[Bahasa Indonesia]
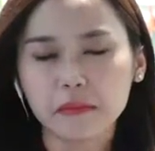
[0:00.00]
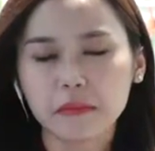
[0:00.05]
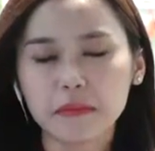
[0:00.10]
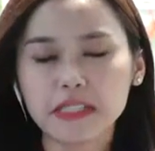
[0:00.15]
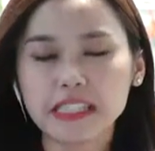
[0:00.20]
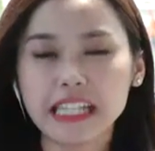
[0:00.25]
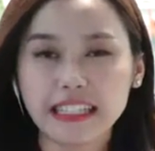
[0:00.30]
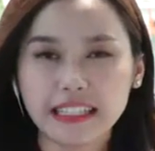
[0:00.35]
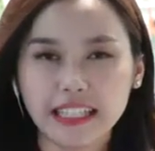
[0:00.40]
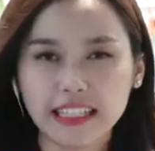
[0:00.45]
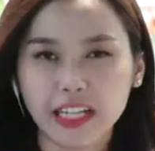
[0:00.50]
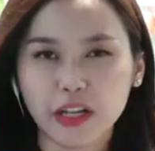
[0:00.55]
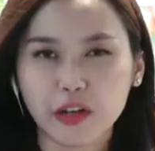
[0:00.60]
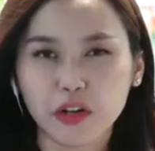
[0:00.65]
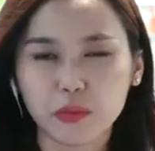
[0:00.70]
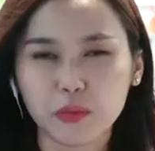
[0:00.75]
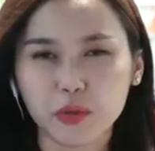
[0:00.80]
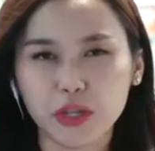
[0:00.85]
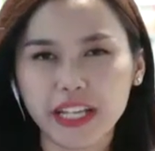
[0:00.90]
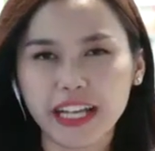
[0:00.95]
mencatat
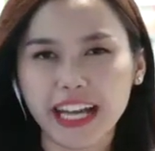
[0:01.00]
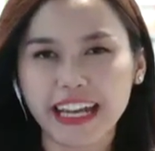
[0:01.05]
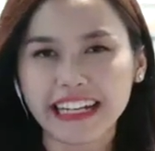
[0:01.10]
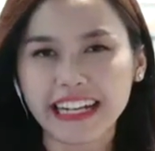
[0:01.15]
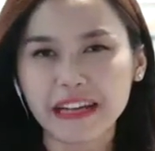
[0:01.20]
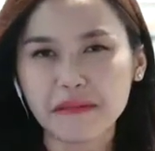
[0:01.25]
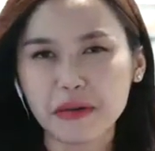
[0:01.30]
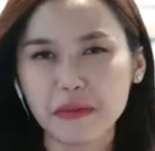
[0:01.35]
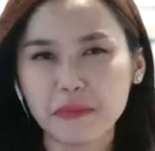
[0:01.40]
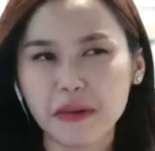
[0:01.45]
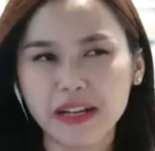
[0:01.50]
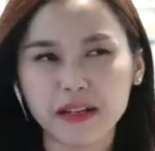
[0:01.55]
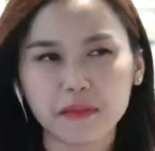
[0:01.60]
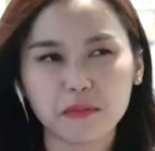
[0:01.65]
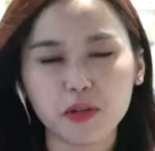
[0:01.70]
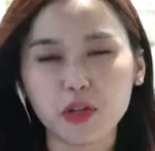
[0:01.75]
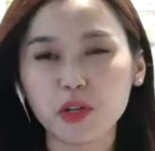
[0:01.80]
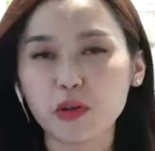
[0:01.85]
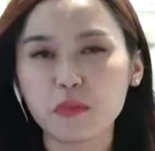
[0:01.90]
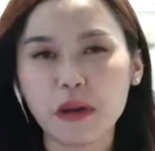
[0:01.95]
rekor muri karena memang
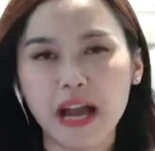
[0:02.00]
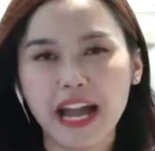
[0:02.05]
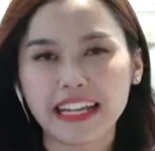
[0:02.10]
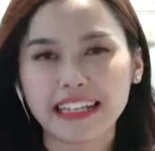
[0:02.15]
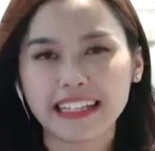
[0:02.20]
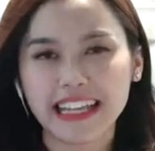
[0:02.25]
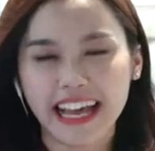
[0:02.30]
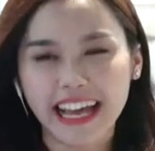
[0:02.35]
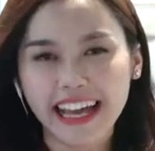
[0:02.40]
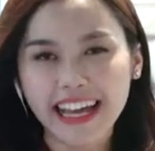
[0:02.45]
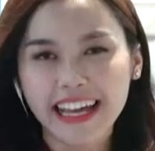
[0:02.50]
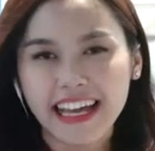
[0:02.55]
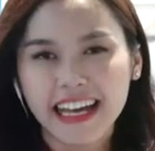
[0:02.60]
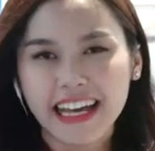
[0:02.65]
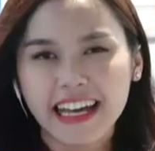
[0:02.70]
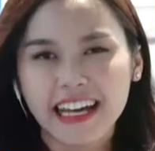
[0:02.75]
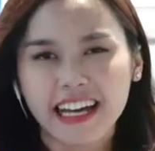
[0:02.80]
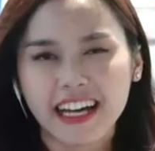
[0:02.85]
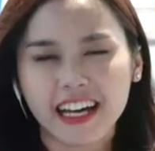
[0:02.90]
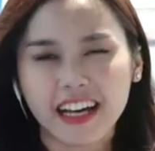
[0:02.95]
belum ada
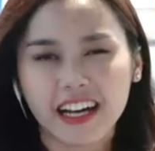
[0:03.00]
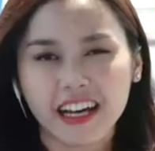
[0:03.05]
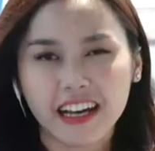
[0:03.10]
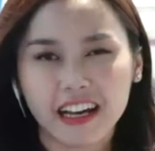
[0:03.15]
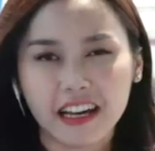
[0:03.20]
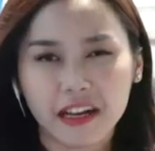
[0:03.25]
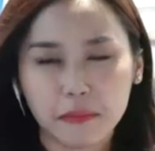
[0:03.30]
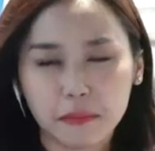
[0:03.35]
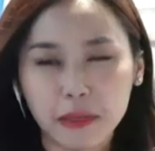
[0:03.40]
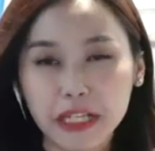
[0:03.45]
uh,